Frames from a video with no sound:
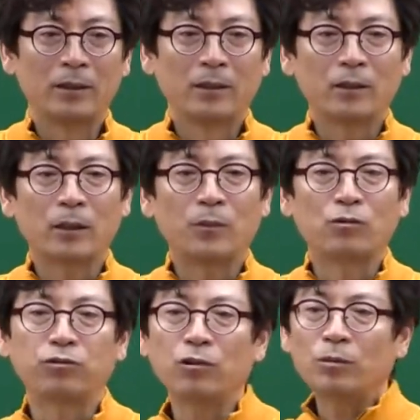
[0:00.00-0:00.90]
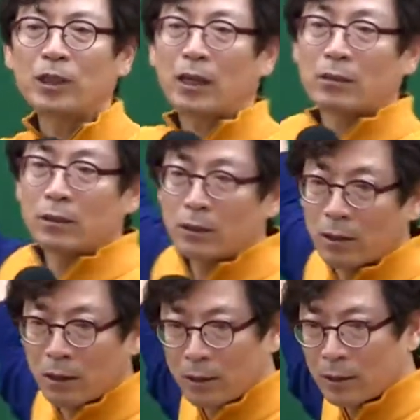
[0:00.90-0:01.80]
어차피 수도 없이 제가 써
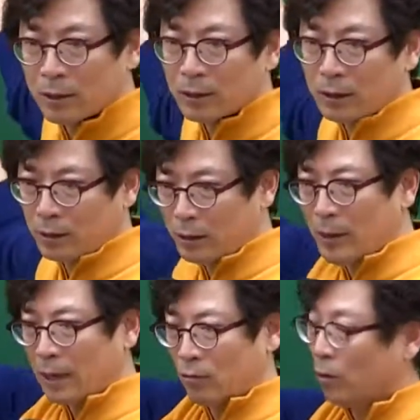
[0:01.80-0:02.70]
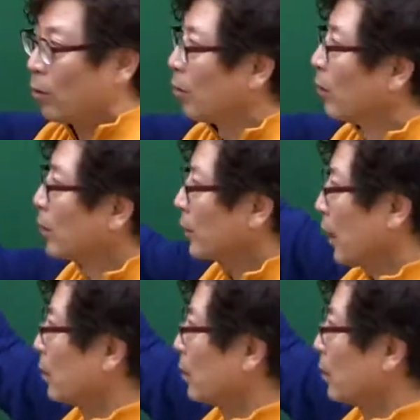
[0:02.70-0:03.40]
이거. 쓰지 말고 잘